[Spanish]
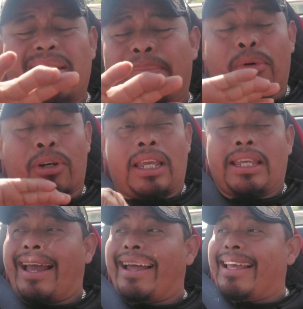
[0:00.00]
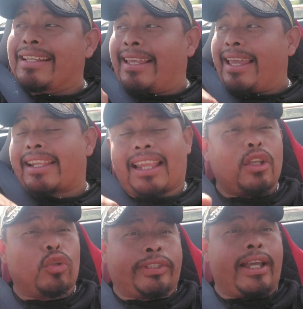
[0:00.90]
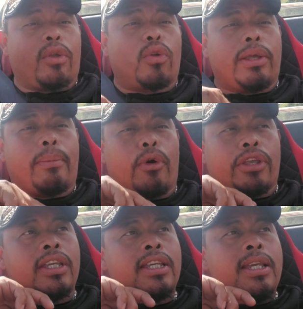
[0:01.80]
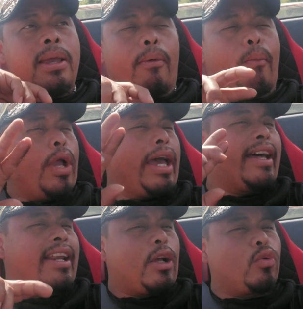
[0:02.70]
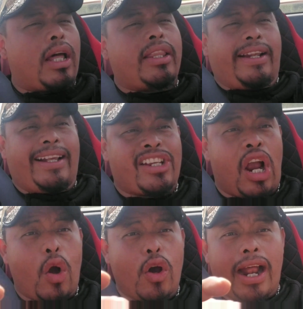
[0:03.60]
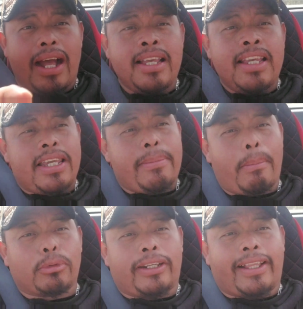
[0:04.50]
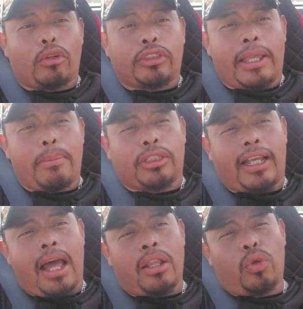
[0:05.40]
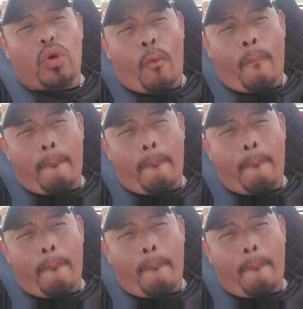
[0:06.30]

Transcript: Porque ya a la izquierda yo sé a dónde voy voy a darle una derecha ahora y vamos a ver qué conseguimos allá. Duro.